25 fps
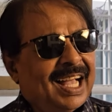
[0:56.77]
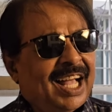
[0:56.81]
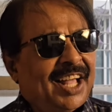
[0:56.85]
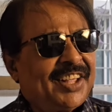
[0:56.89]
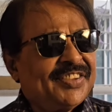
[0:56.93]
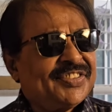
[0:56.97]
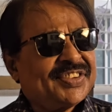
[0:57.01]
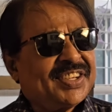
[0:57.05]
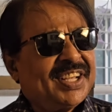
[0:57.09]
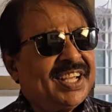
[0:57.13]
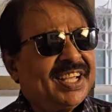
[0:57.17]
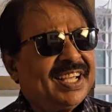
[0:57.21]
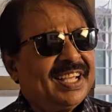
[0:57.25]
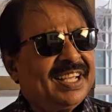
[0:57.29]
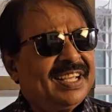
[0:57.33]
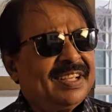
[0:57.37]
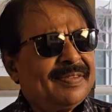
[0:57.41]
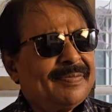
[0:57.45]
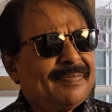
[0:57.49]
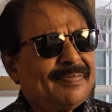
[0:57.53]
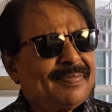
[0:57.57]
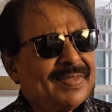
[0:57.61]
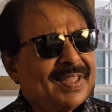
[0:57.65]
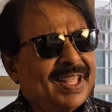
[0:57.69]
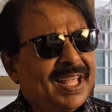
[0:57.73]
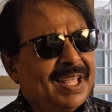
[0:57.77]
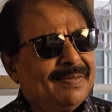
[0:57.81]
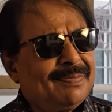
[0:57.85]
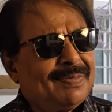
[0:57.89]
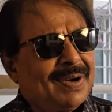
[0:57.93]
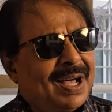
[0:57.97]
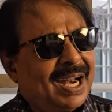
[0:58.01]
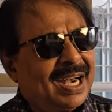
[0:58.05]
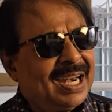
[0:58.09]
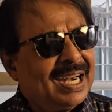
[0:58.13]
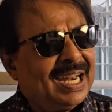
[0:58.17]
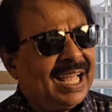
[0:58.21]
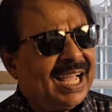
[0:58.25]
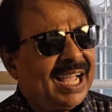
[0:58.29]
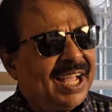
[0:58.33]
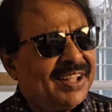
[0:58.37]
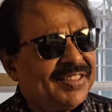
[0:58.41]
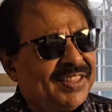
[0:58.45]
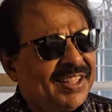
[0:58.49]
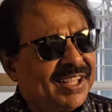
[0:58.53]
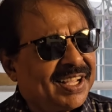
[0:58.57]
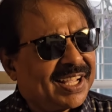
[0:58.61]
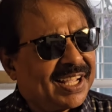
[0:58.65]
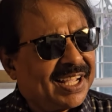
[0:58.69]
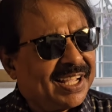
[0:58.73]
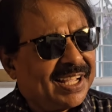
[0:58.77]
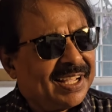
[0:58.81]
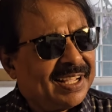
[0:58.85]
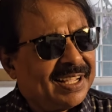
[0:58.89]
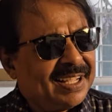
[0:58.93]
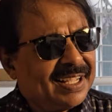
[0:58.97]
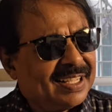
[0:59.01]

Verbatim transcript: আজকে এই ভাল লাগা থেকে